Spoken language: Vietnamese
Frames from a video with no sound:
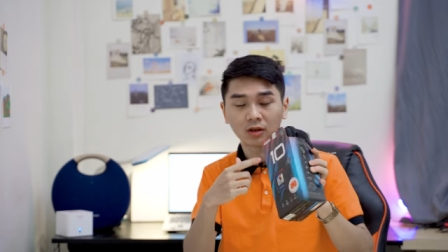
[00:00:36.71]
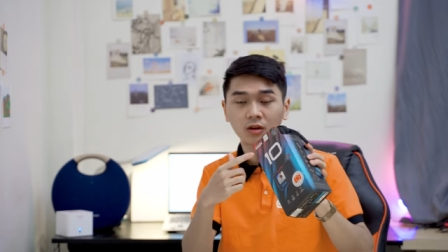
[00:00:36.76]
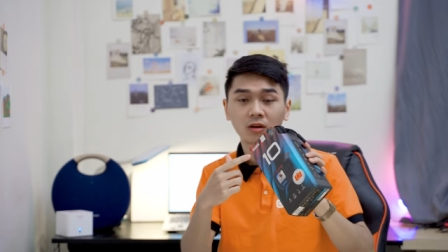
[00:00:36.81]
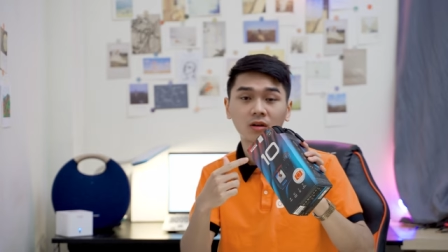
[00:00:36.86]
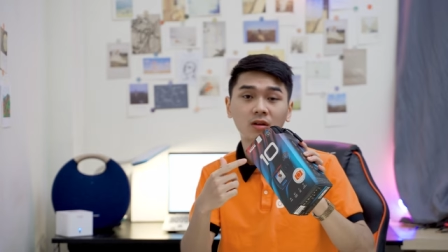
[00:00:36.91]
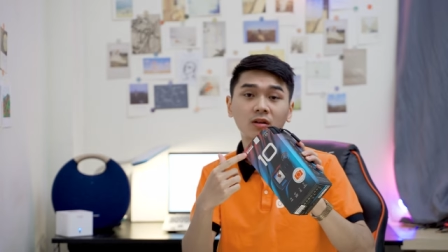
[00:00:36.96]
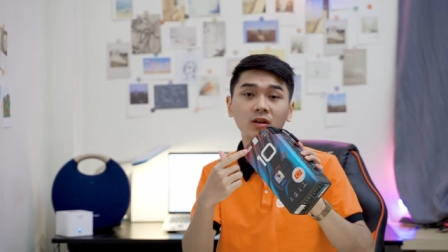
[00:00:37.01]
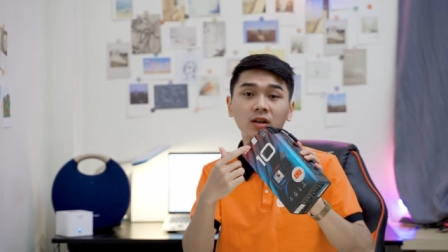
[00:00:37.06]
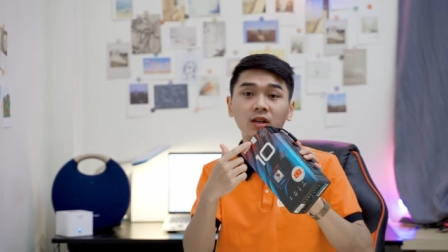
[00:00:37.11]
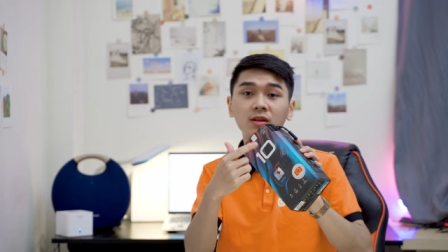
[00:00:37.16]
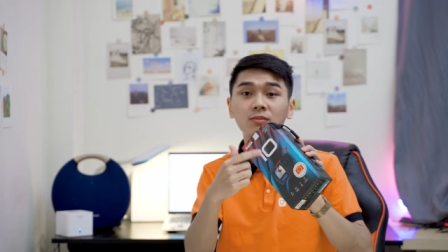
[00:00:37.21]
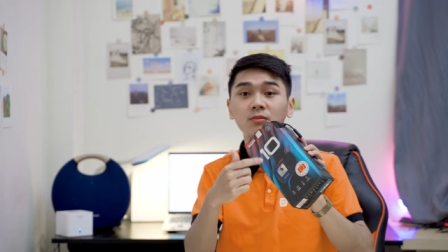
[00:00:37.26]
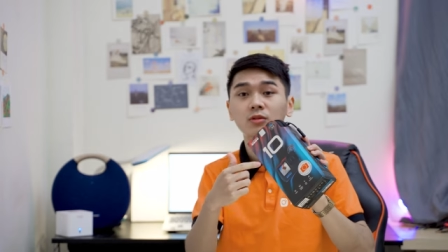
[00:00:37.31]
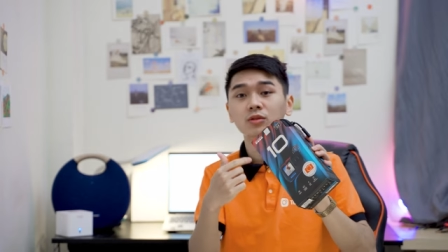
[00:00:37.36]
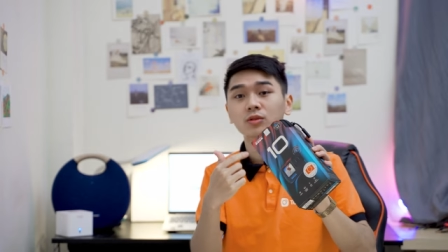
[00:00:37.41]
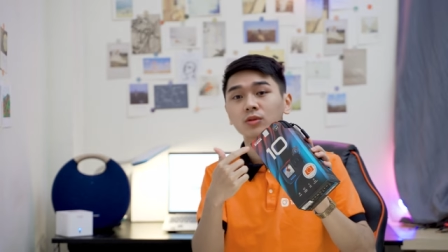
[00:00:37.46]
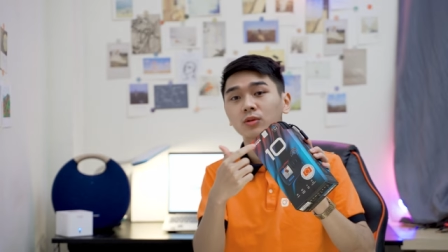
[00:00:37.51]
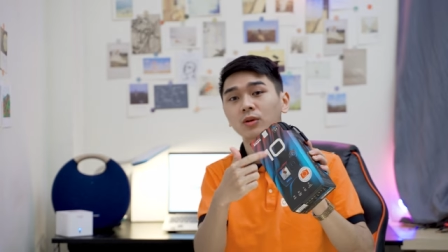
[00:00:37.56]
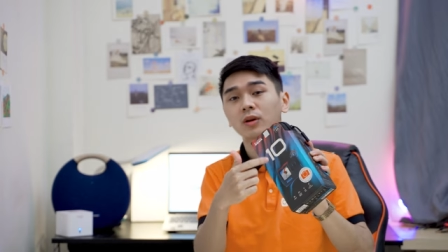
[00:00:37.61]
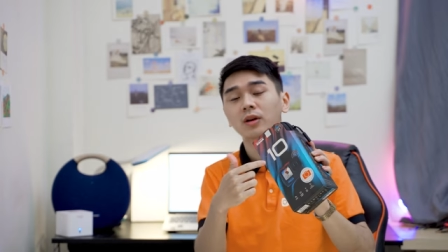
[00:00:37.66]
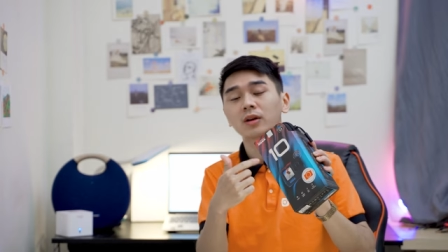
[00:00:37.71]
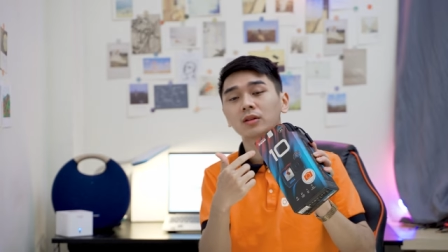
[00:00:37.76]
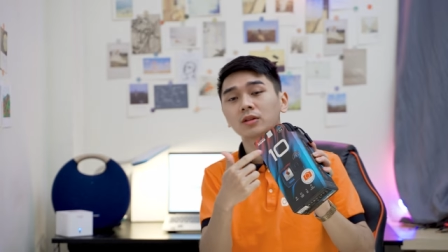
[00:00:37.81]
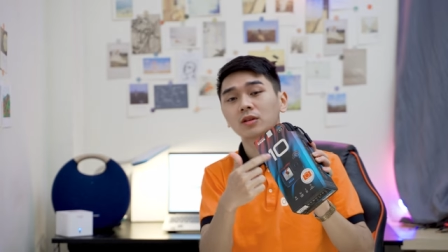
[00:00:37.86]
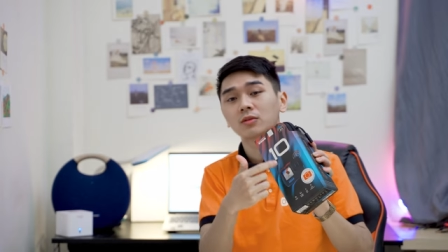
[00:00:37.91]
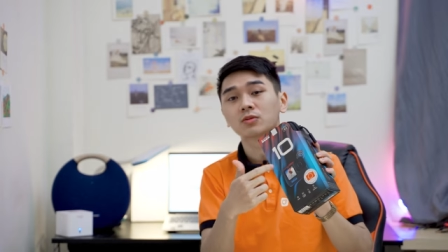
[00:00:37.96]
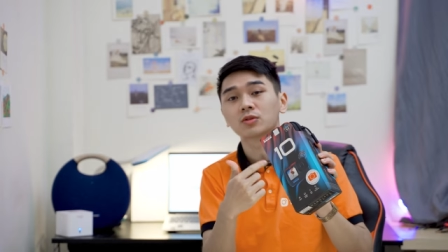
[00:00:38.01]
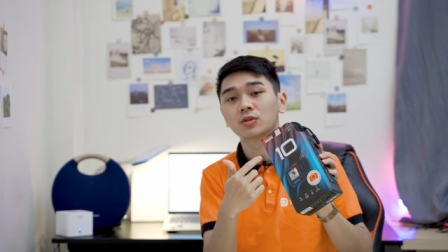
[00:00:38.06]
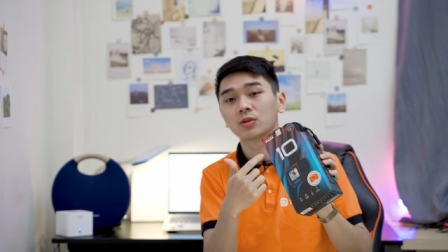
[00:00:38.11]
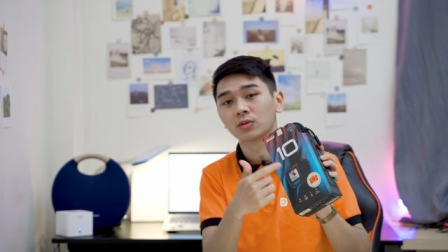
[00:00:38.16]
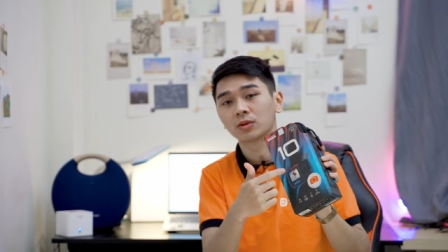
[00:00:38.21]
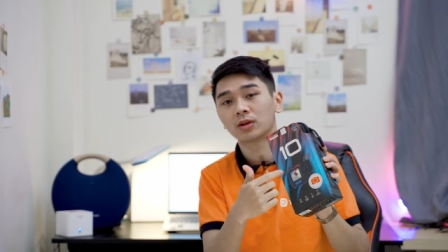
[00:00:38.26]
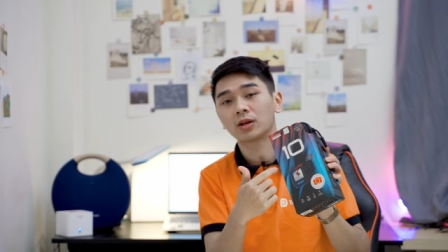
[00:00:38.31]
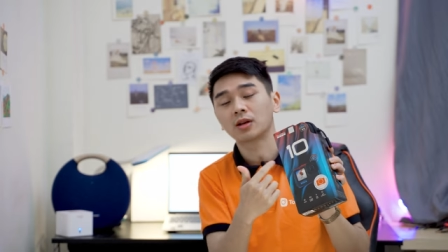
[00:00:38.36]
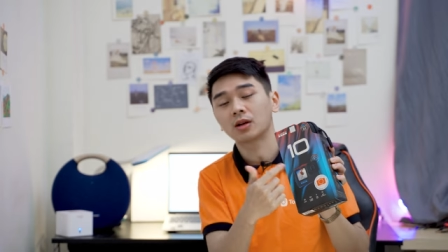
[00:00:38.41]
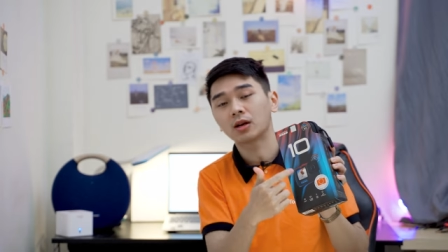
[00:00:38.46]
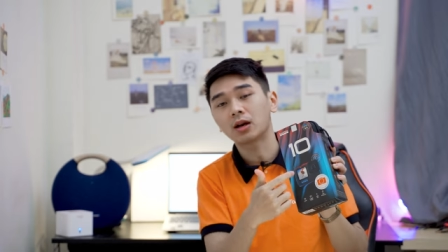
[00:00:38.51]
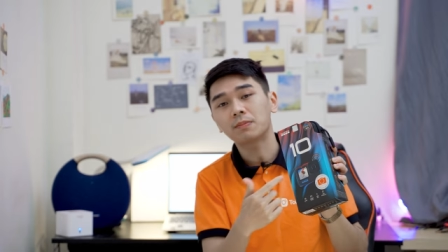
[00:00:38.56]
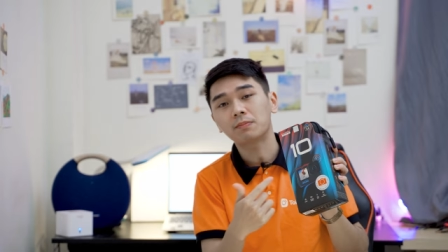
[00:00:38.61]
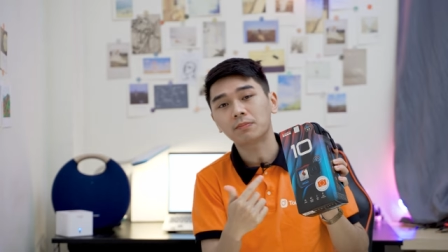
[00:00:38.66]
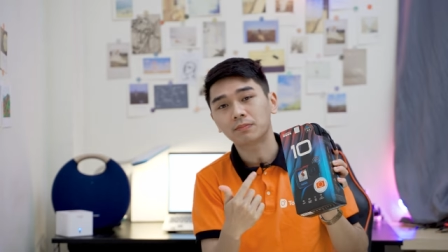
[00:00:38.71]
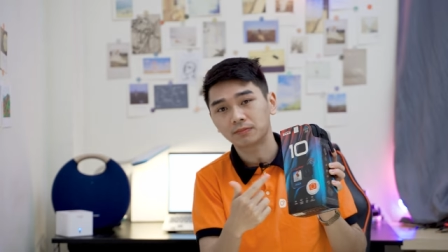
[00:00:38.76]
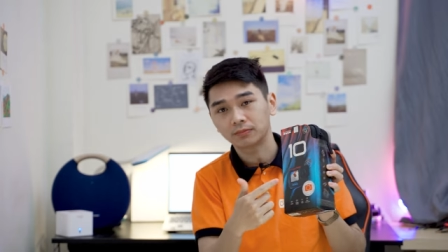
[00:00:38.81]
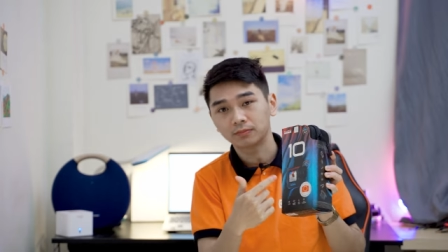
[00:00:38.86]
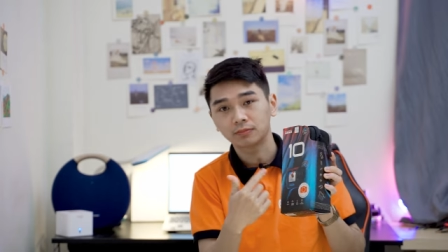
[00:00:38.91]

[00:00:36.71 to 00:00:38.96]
có ghi một số cái thông số nâng cấp,